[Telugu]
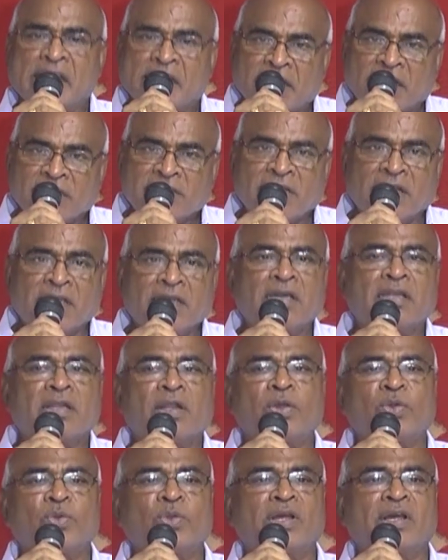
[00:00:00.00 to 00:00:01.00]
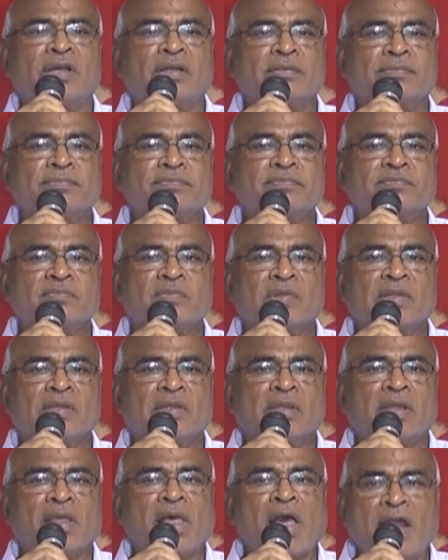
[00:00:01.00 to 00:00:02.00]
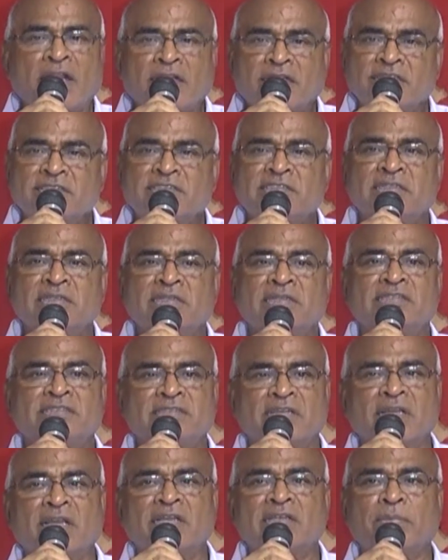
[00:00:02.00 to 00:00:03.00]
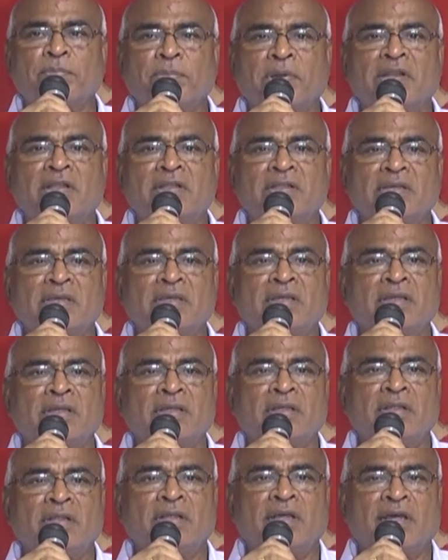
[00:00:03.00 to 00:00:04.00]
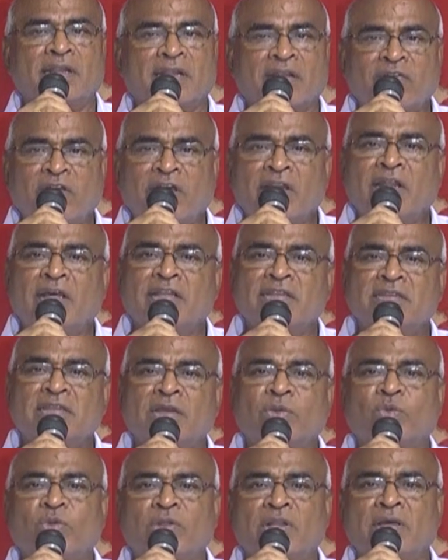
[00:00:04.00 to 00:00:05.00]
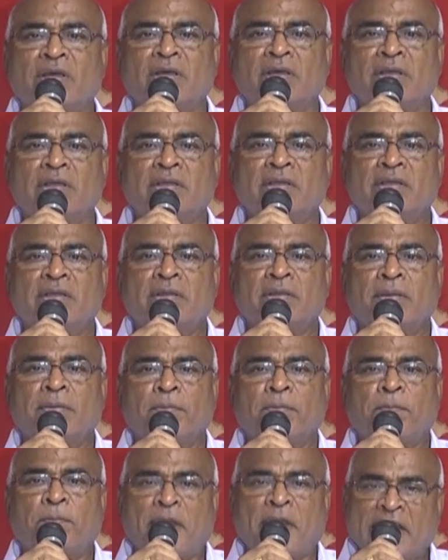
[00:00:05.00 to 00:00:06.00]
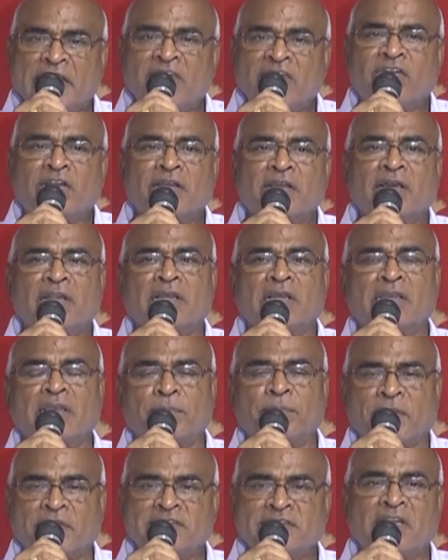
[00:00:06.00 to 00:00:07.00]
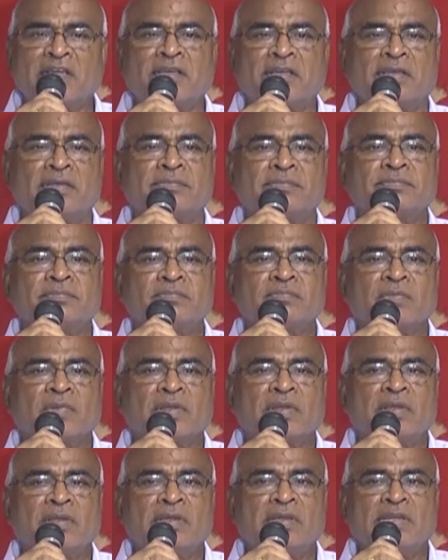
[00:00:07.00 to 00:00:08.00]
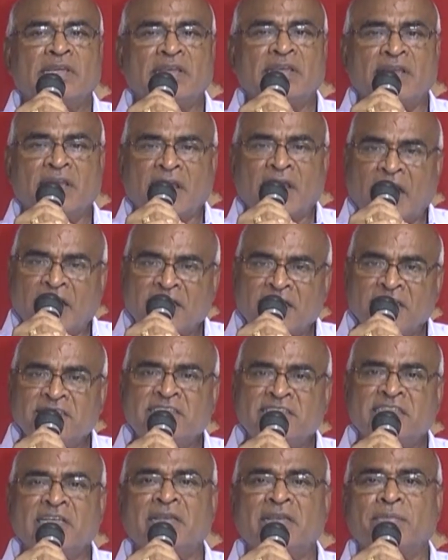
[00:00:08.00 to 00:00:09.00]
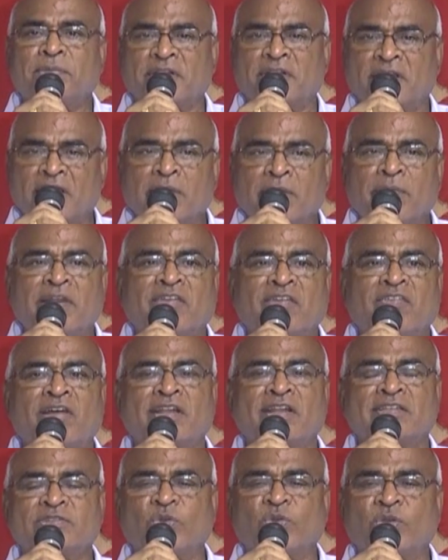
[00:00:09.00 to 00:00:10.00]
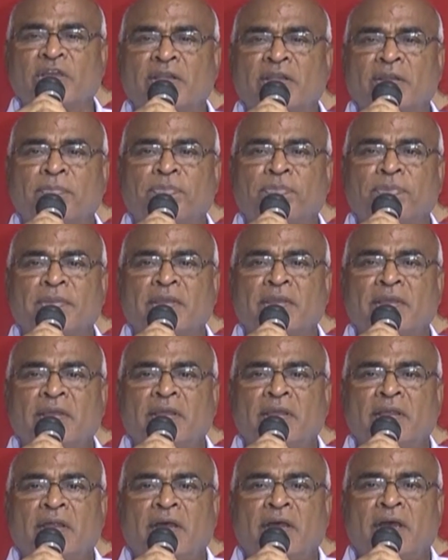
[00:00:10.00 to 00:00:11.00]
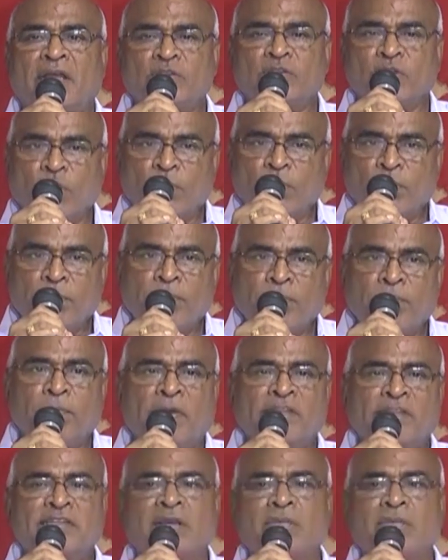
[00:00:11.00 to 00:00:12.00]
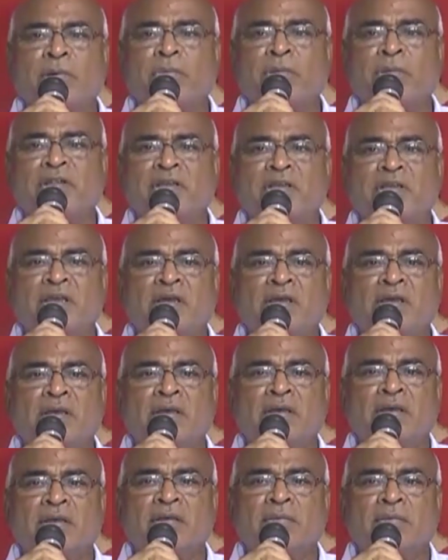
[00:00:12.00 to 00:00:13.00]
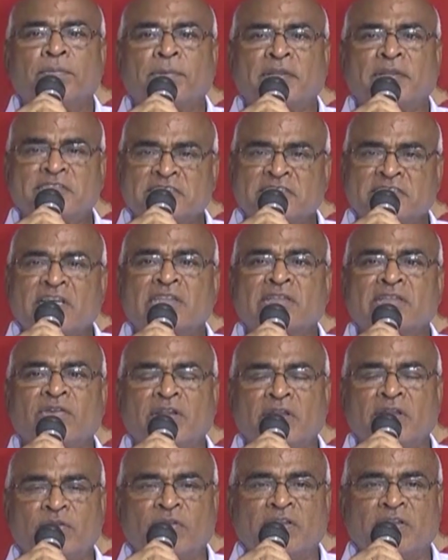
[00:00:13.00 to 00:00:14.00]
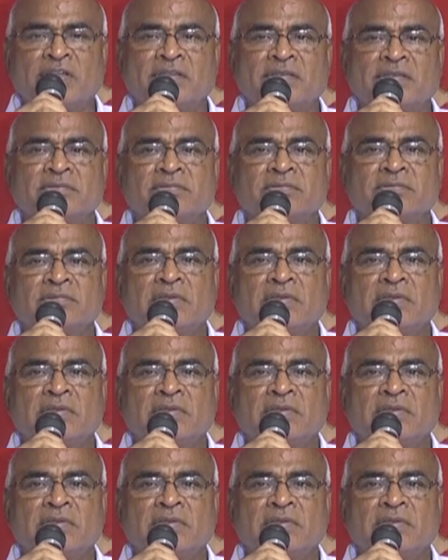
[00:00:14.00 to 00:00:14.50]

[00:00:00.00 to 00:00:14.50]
ఇక్కడ తెలంగాణలో కూడా ఆర్టీసీ నిజంగా చెప్పాలంటే రవాణా అంతా కూడా పేద వర్గాలకి ప్రజలకి ఈ ఆర్టీసీ ప్రధానమైన రవాణా సౌకర్యం అందులో బతుకమ్మ పండుగ ప్రతిష్టాత్మకమైనటువంటిది